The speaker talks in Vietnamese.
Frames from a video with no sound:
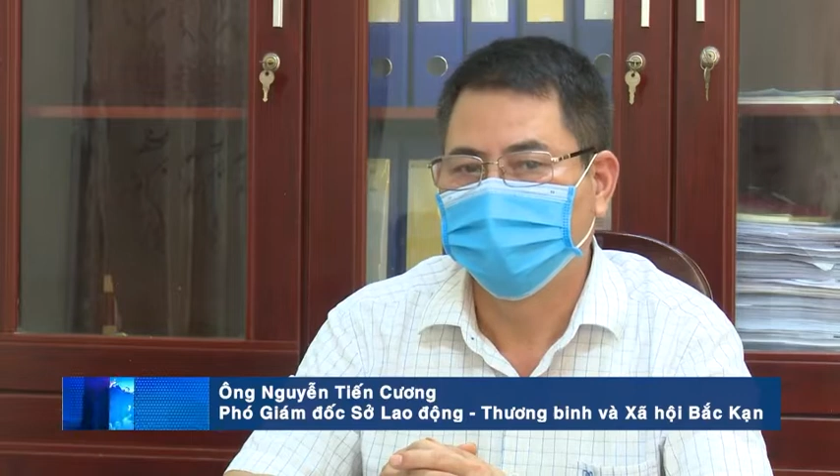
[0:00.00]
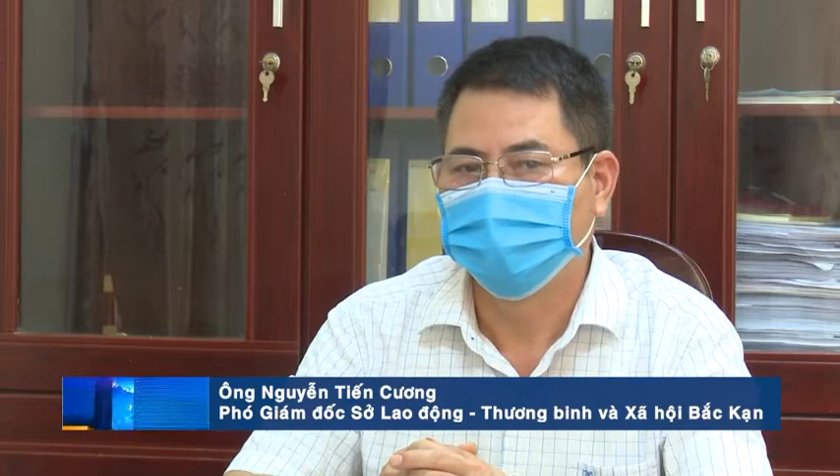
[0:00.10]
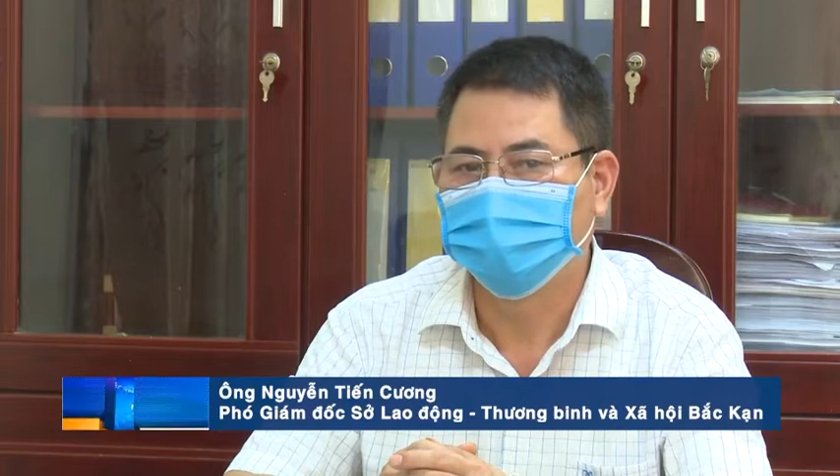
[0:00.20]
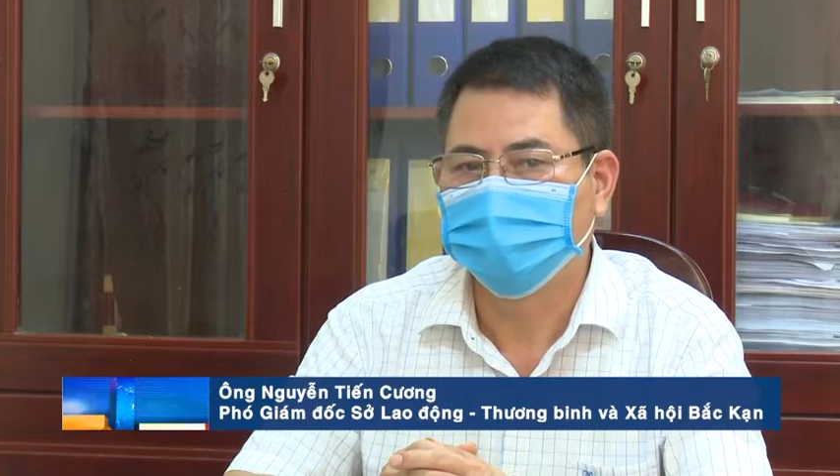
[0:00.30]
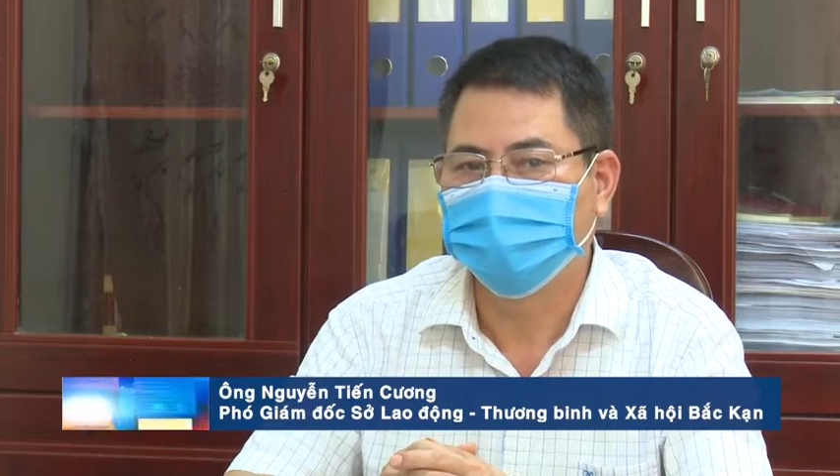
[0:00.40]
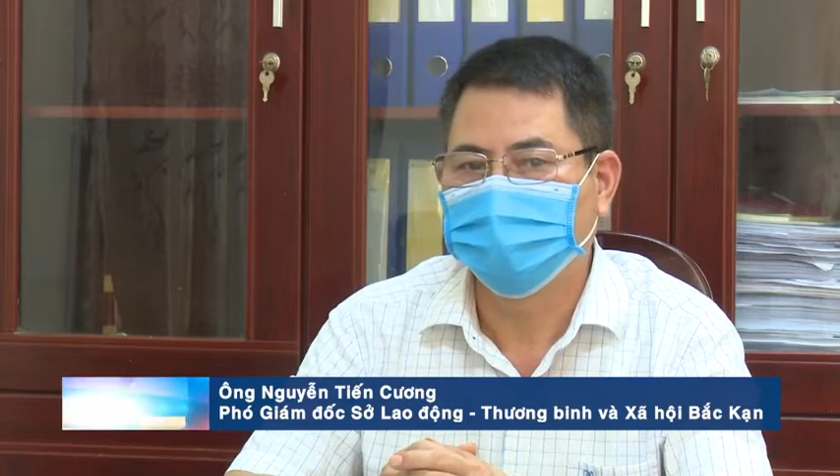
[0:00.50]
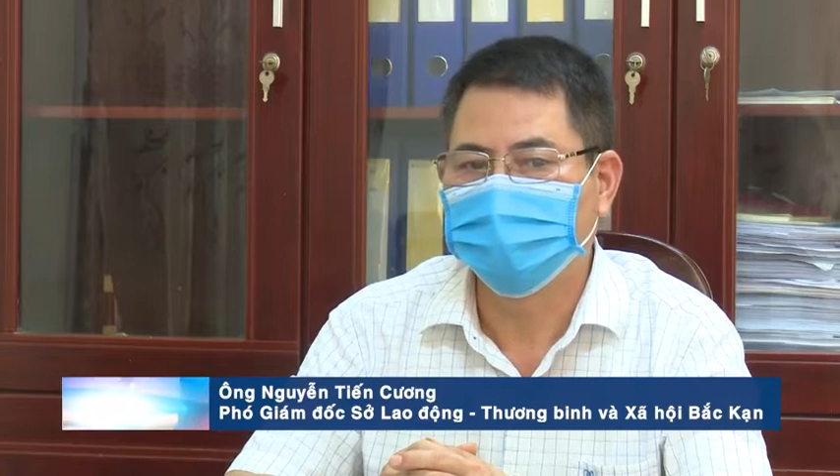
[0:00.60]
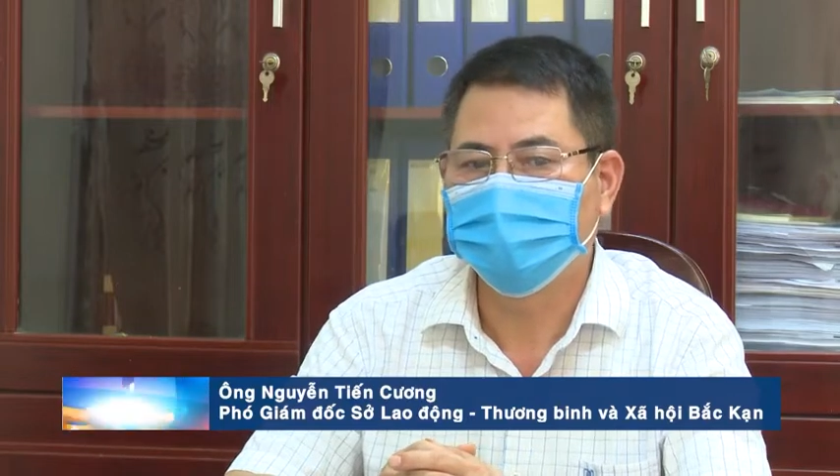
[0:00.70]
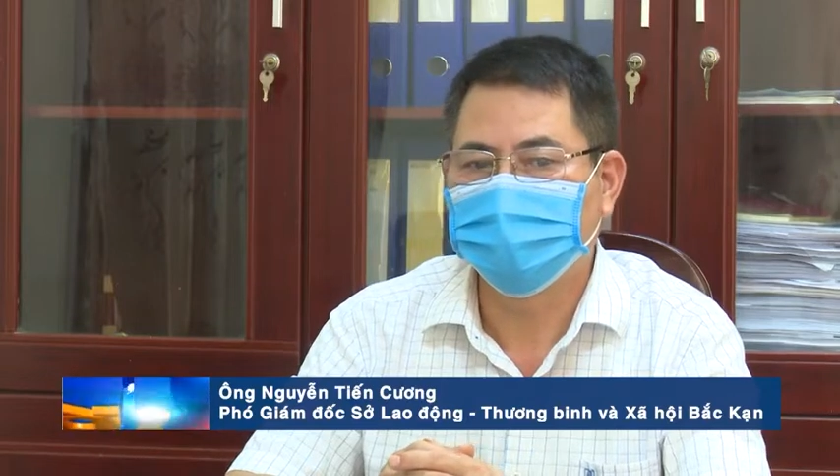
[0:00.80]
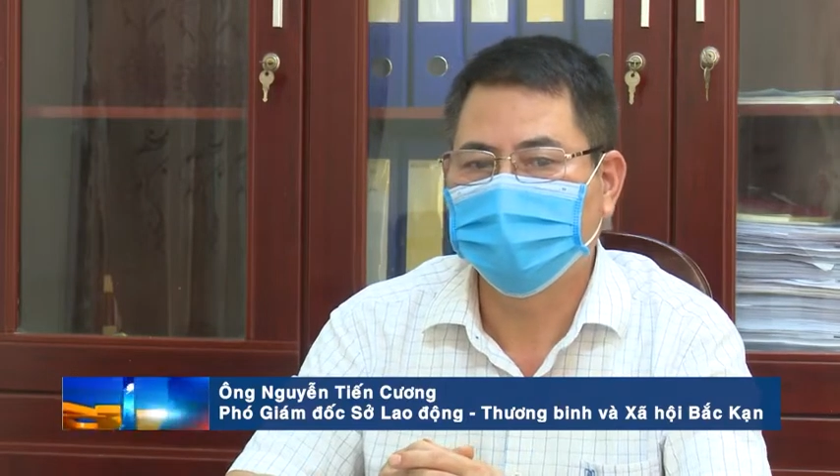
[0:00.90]
à,
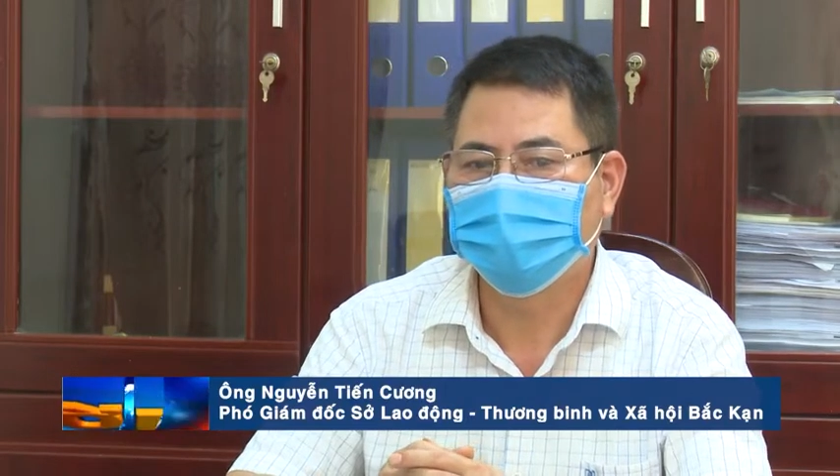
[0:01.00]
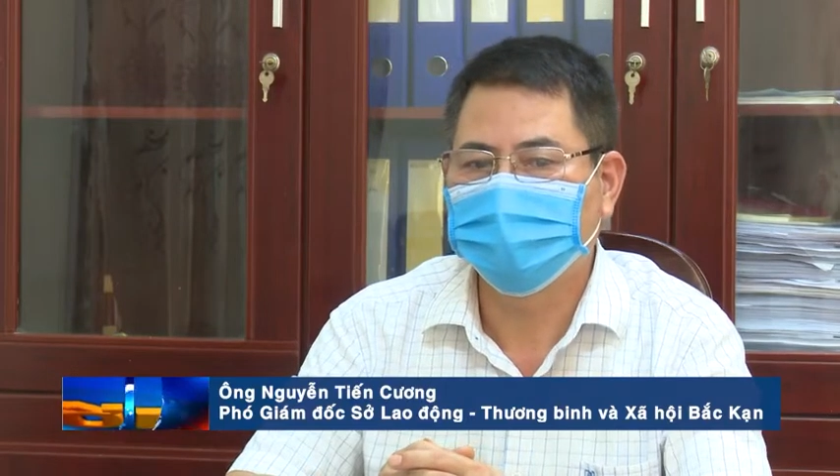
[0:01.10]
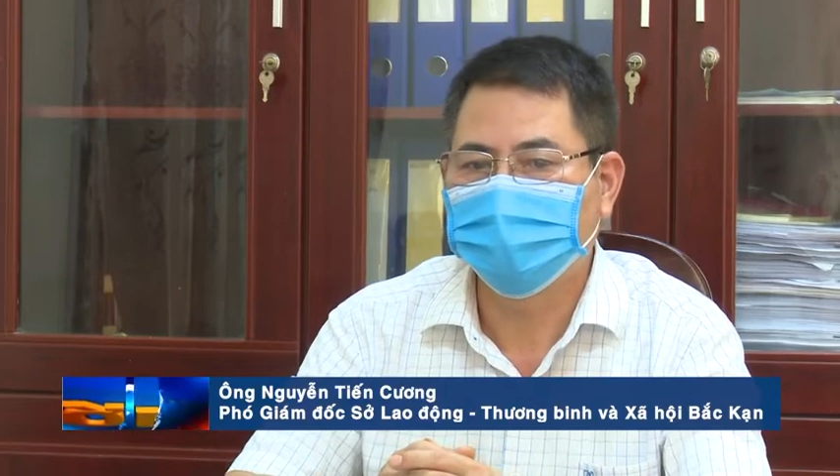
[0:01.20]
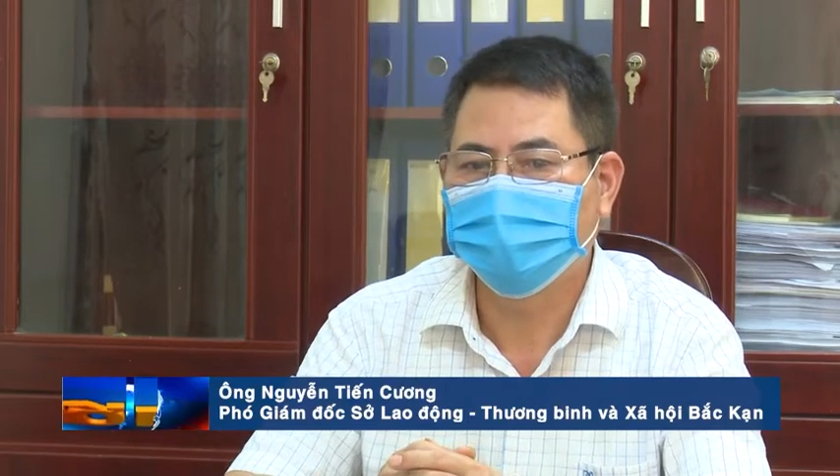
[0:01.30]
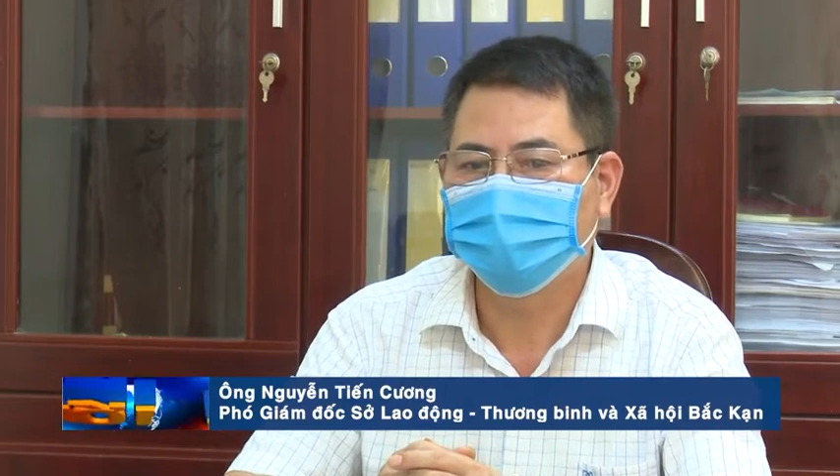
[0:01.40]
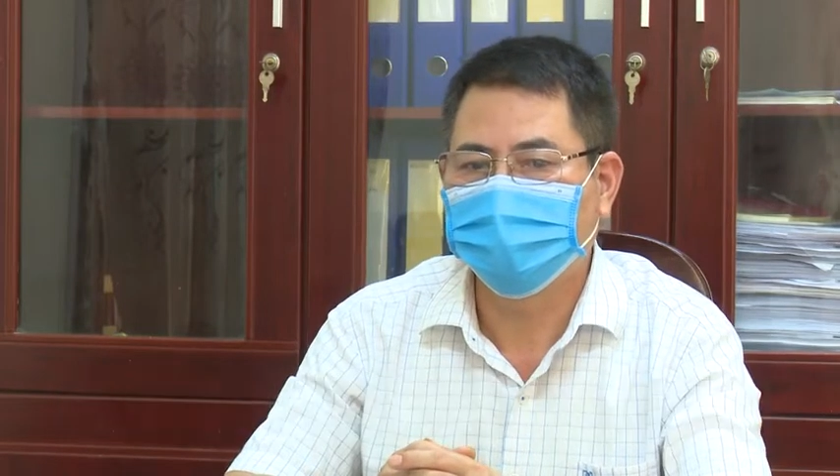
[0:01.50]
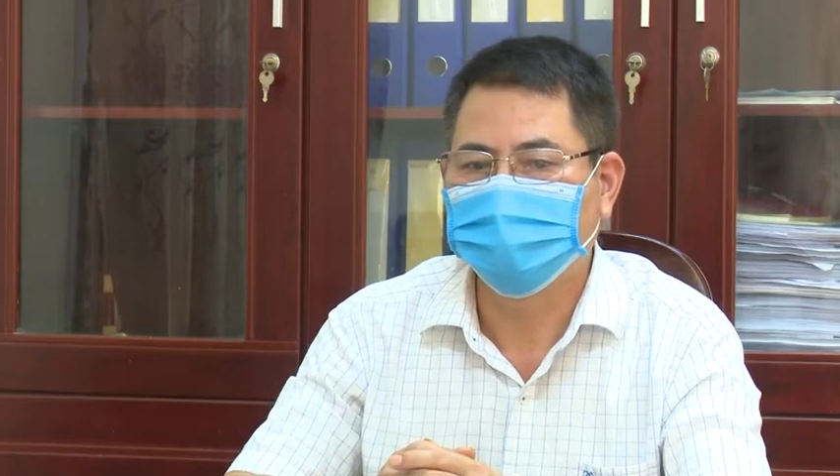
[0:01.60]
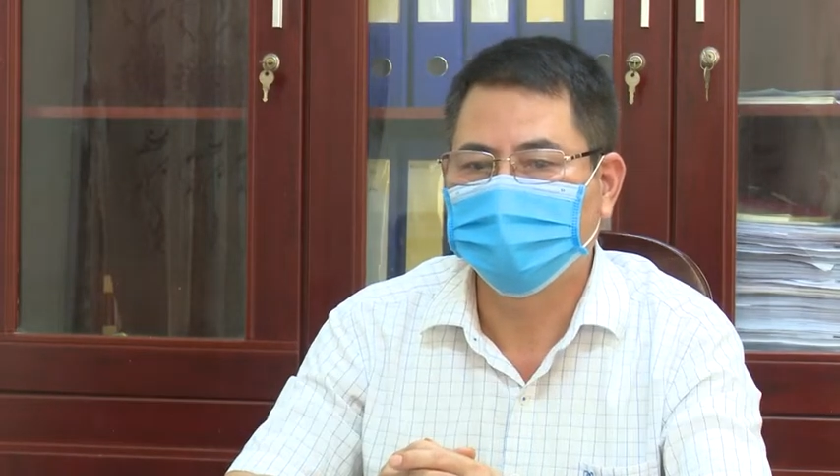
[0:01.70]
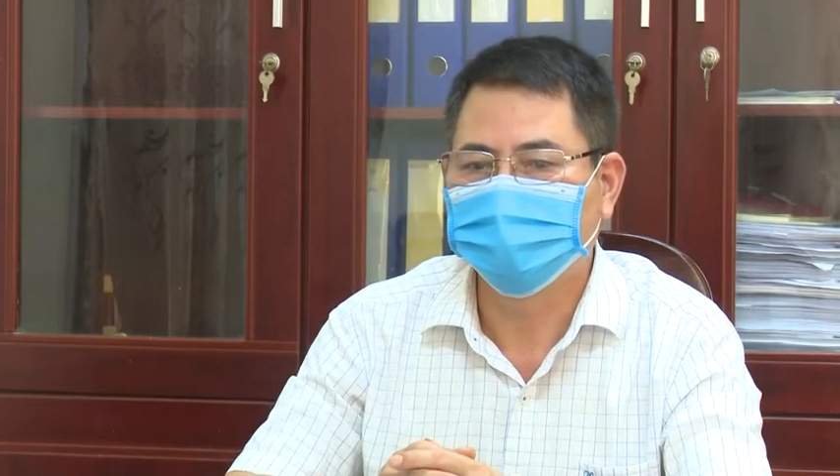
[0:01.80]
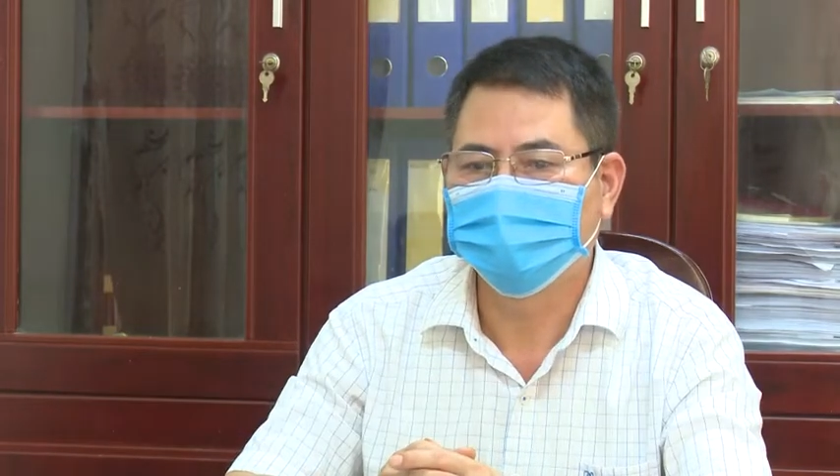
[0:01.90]
có thời gian tham gia đóng bảo
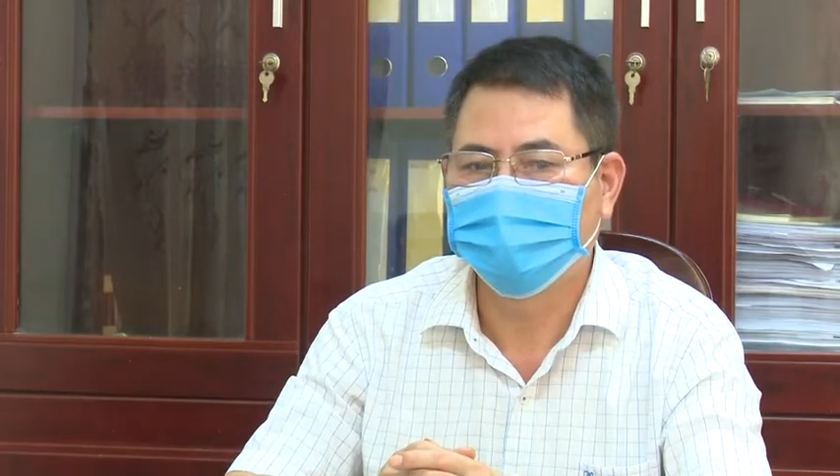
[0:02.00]
hiểm